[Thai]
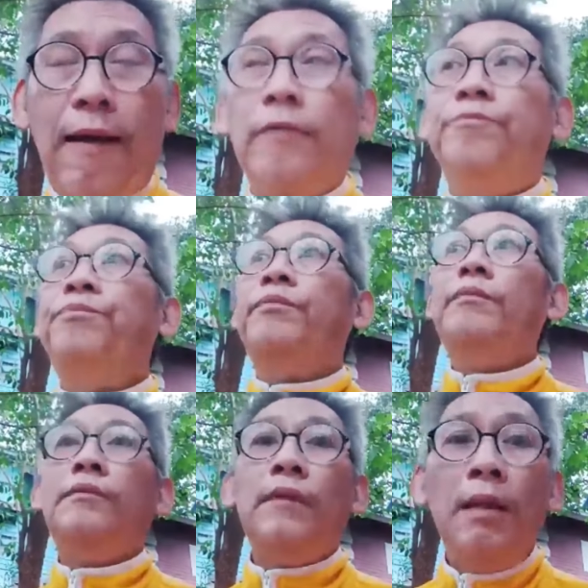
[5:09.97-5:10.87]
กร
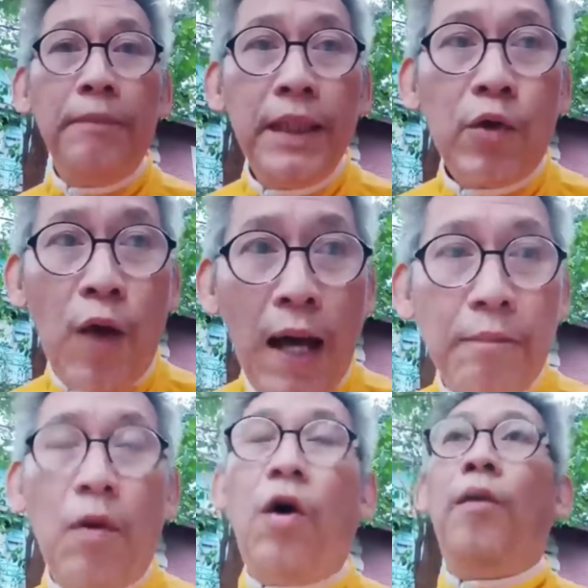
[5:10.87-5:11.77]
มีกวาง
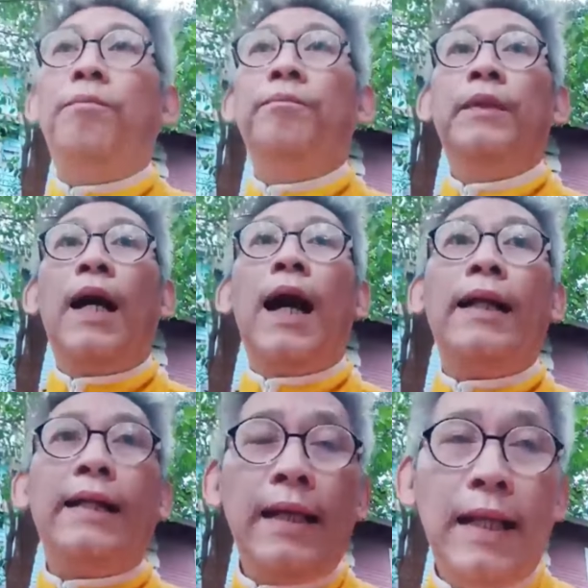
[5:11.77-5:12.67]
หมอบอัน
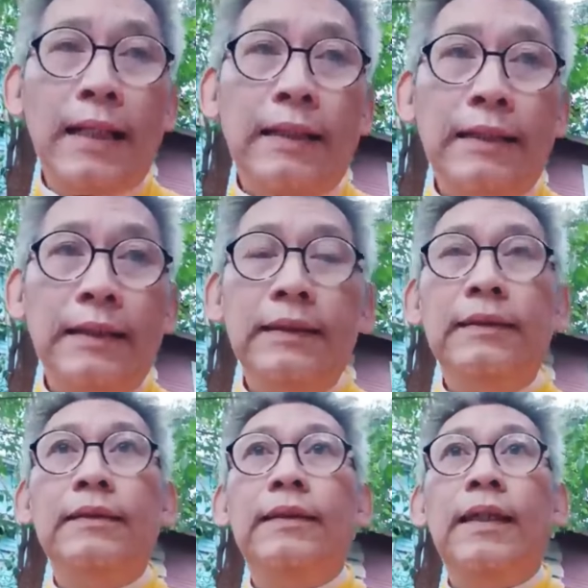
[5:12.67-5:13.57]
นั้นแหละคือ
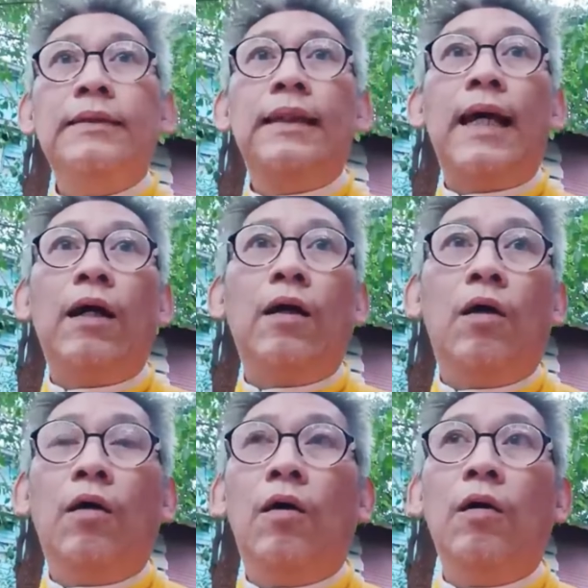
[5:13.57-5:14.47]
ลักษณะข
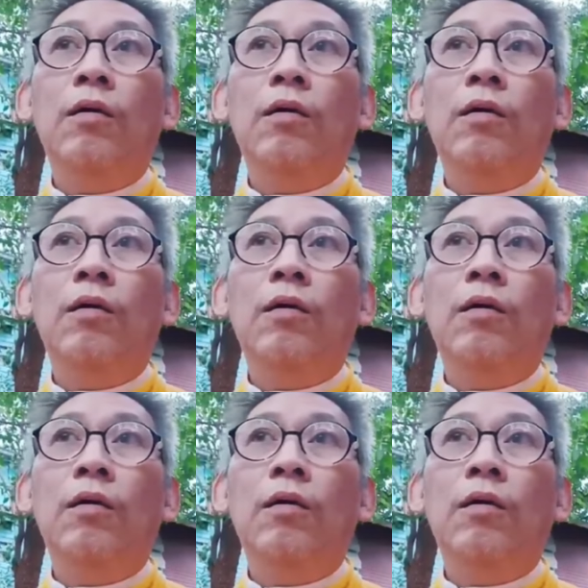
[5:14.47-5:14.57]
อง